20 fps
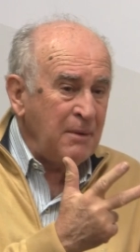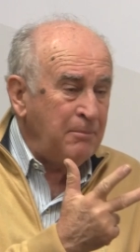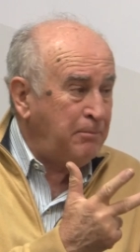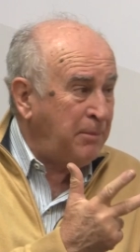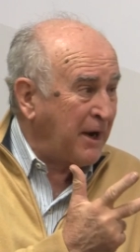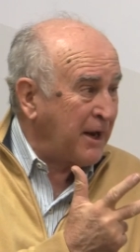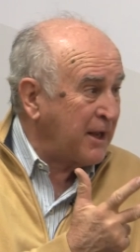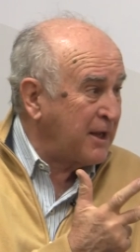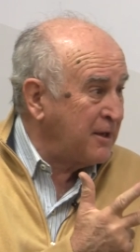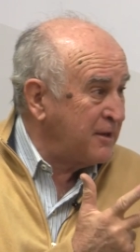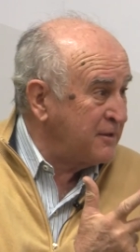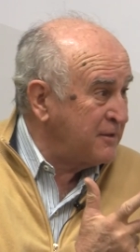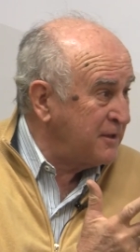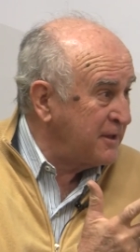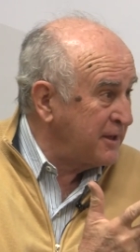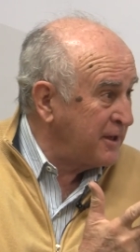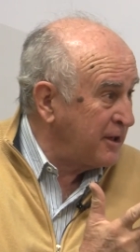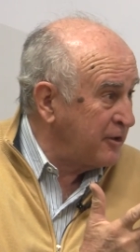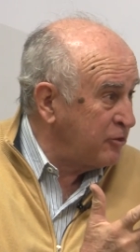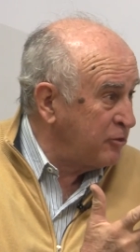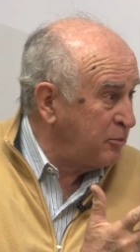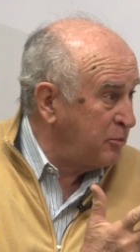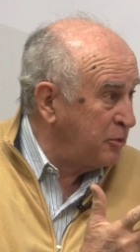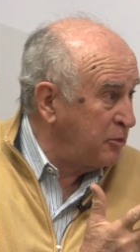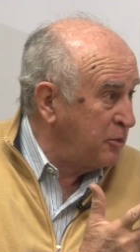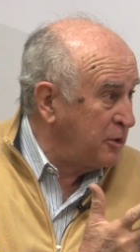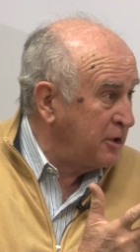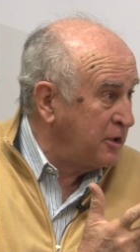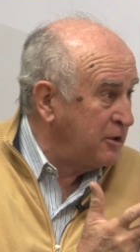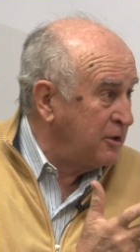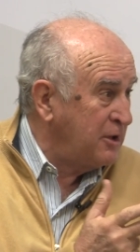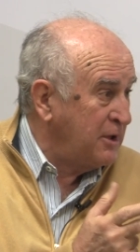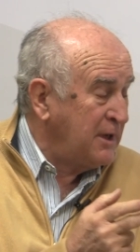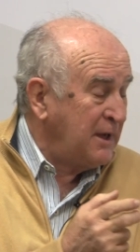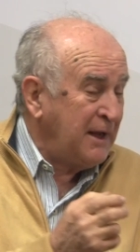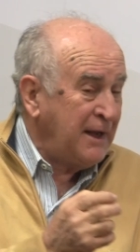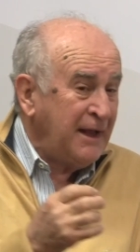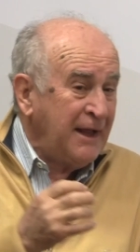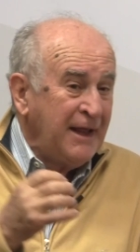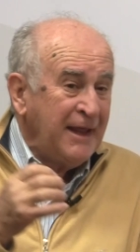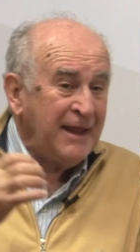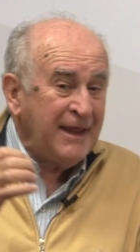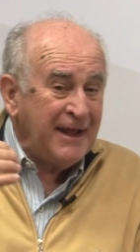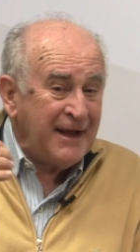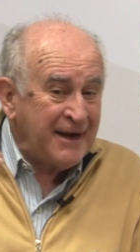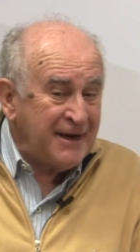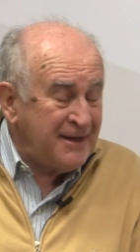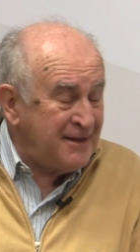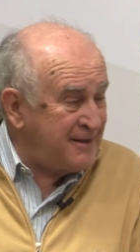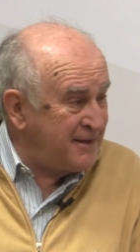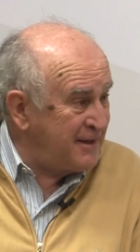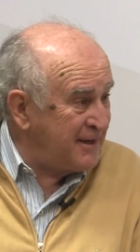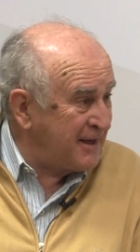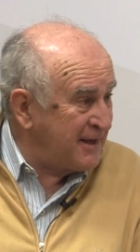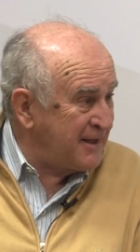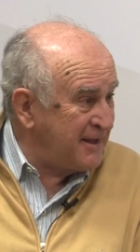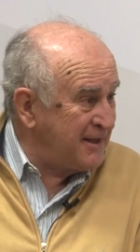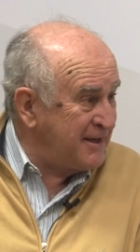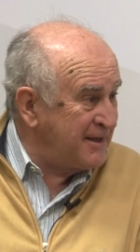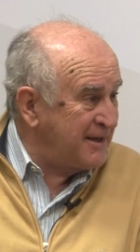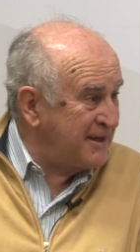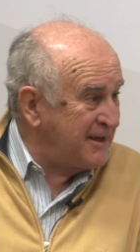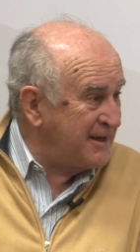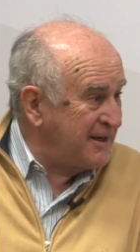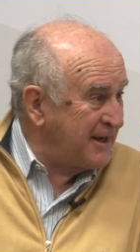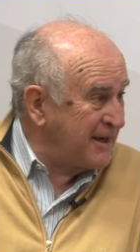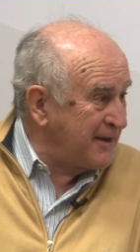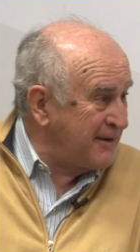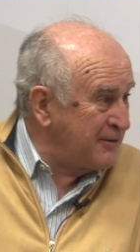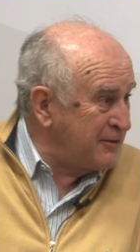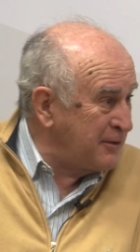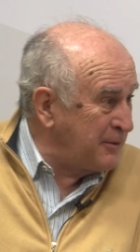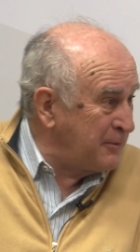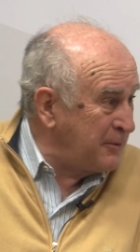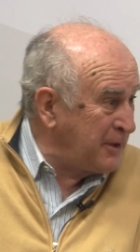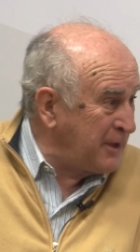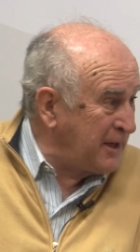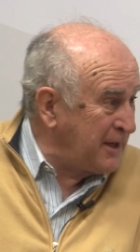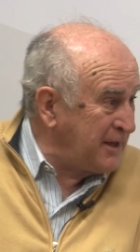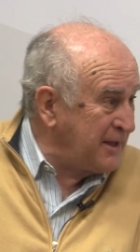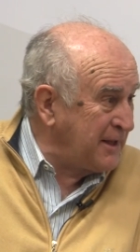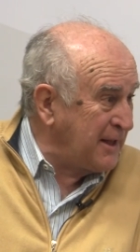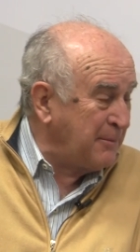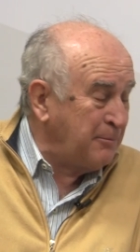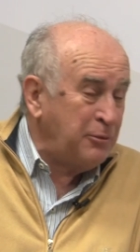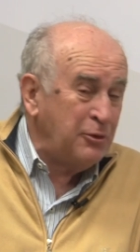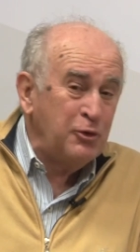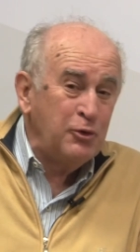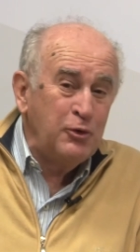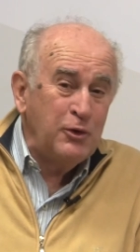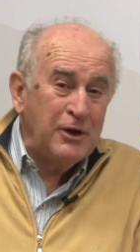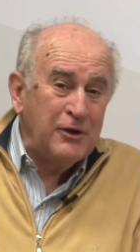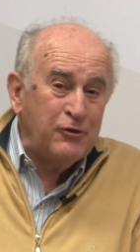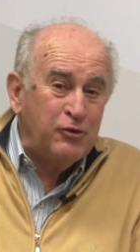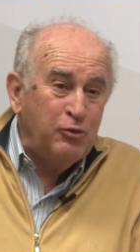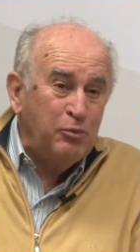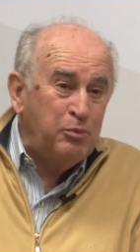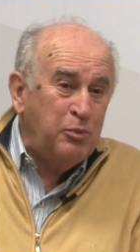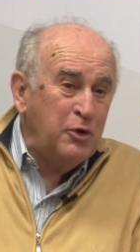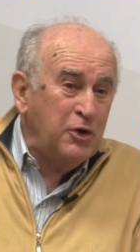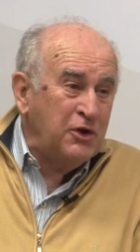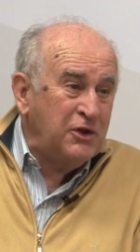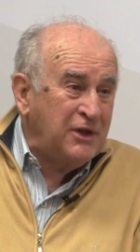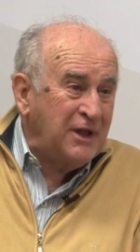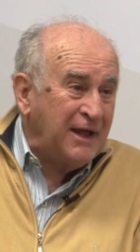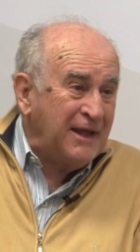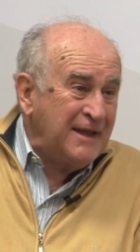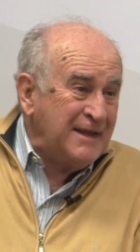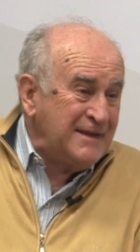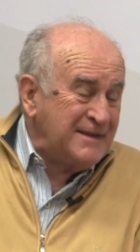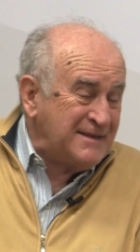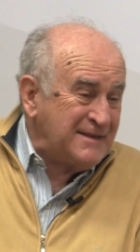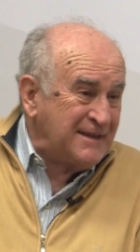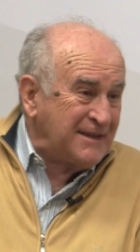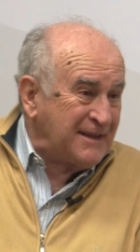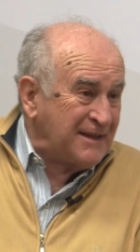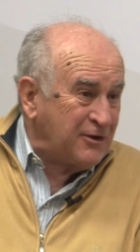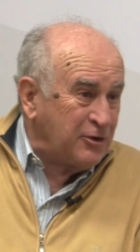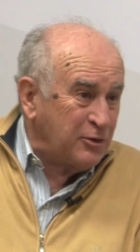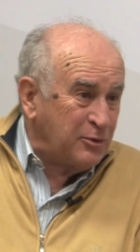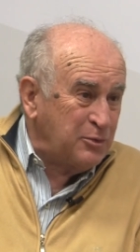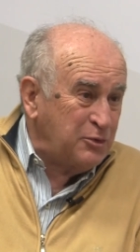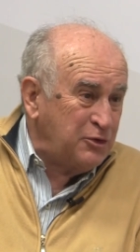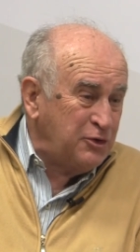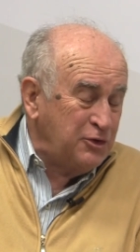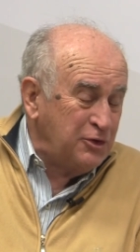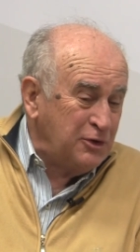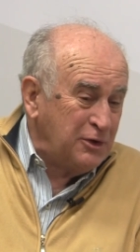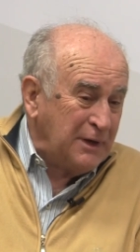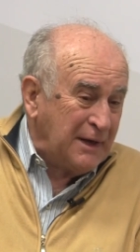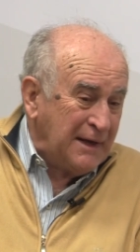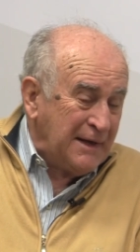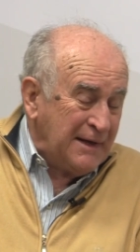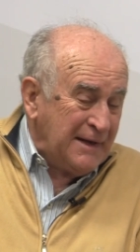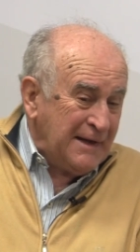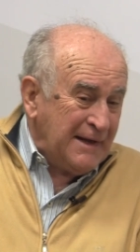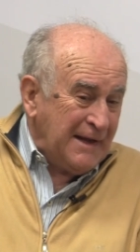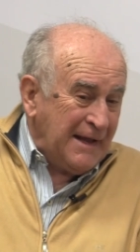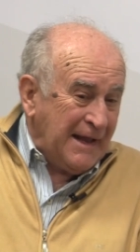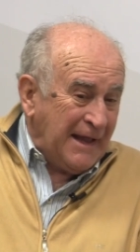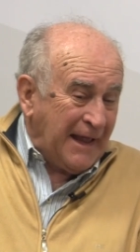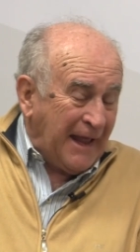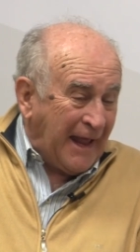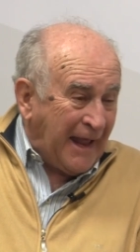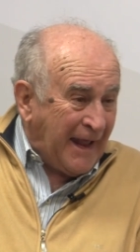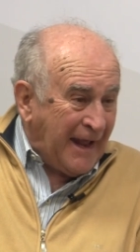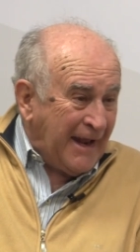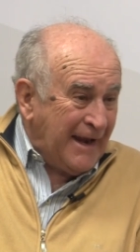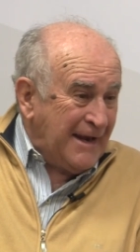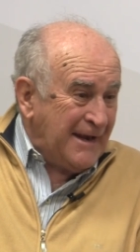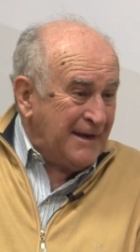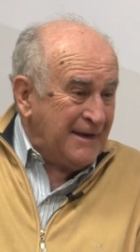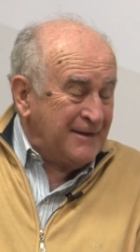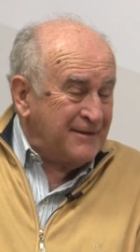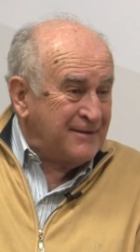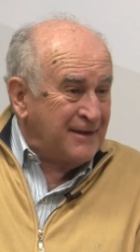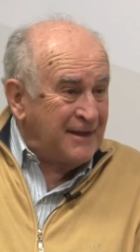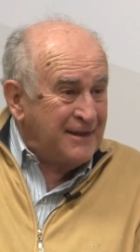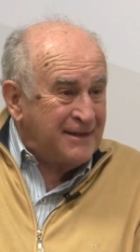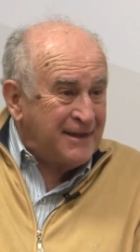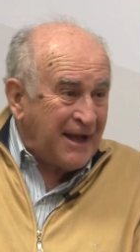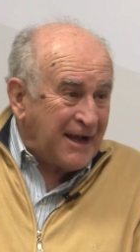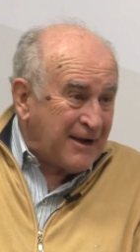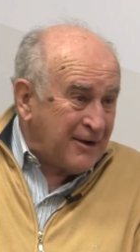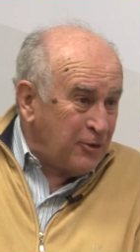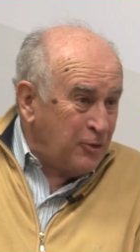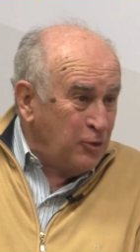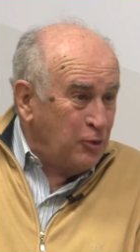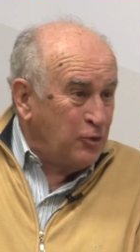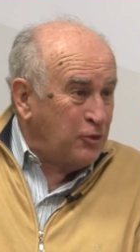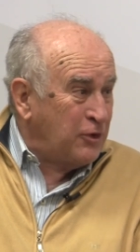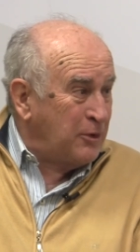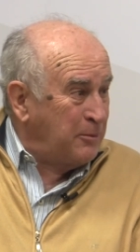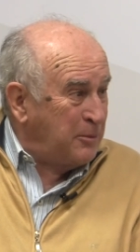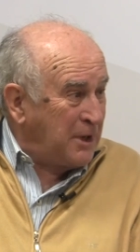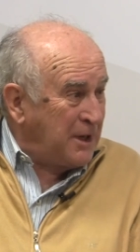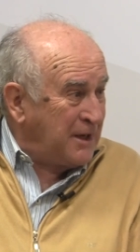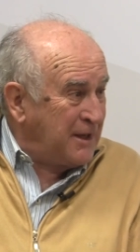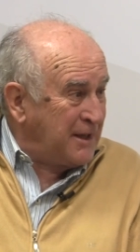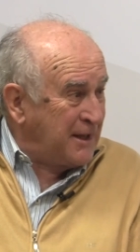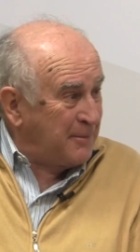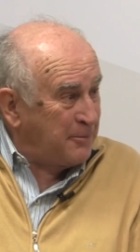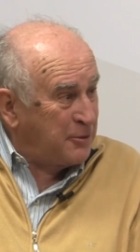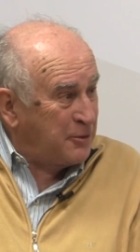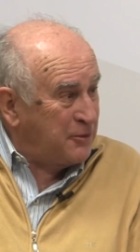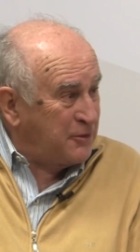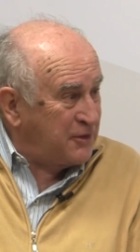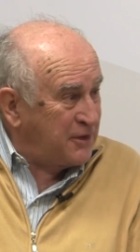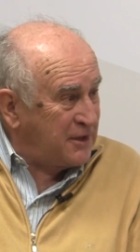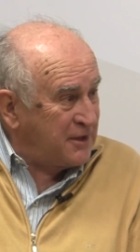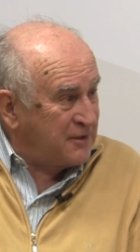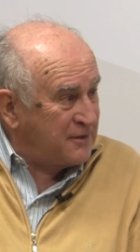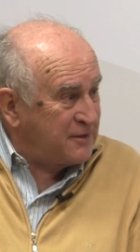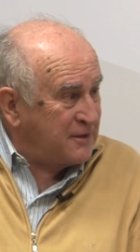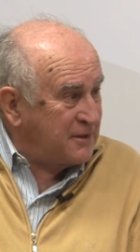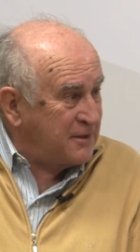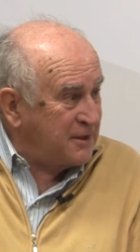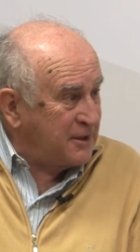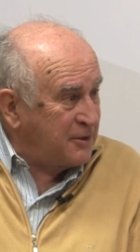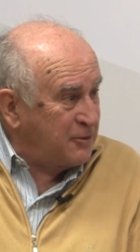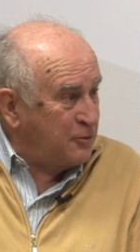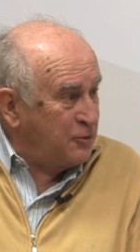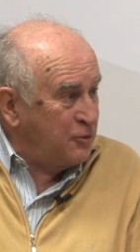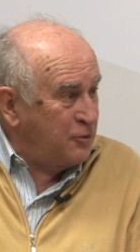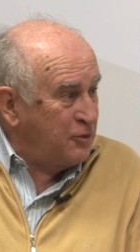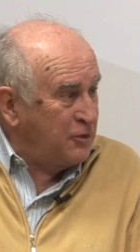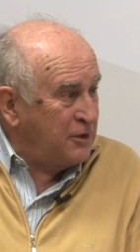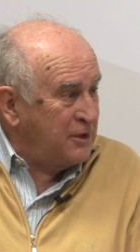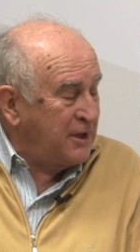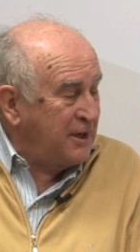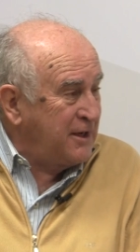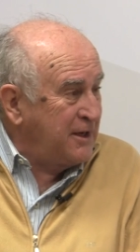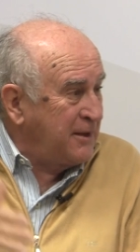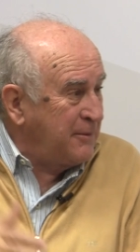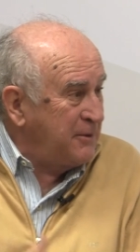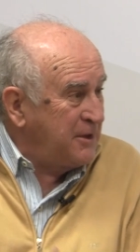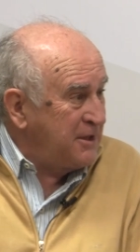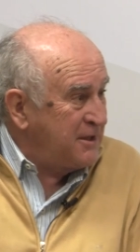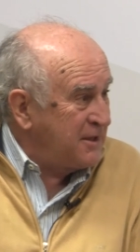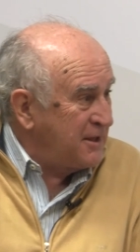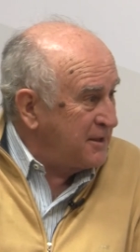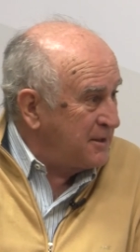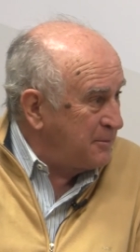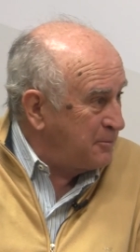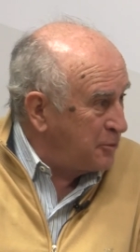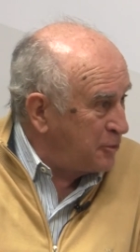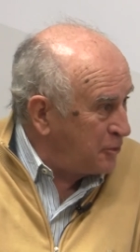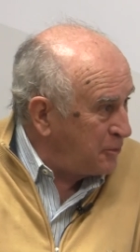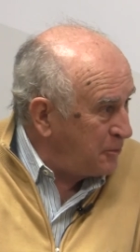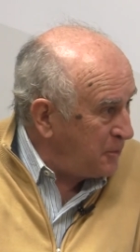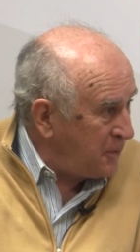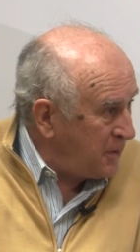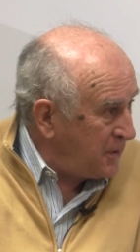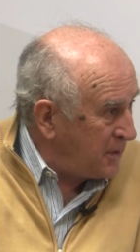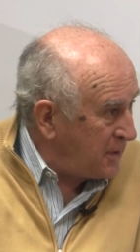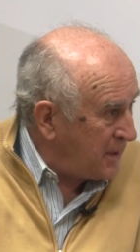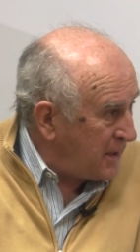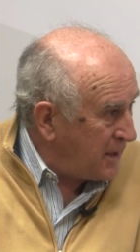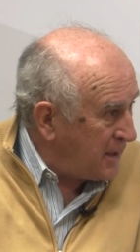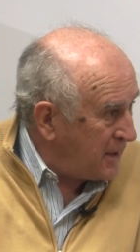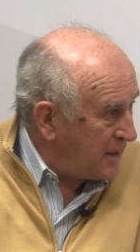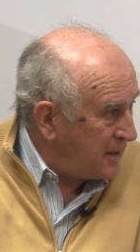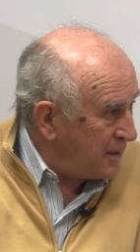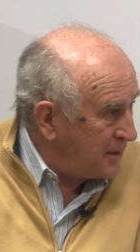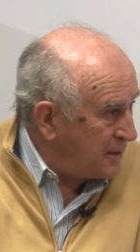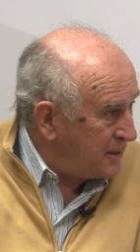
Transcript: para ejercer cargos públicos. Y a Cristina Kirchner, en la causa de vialidad, por una supuesta hecha de corrupción en Santa Cruz, en Vialidad Provincial de Santa Cruz, la inhabilitan de por vida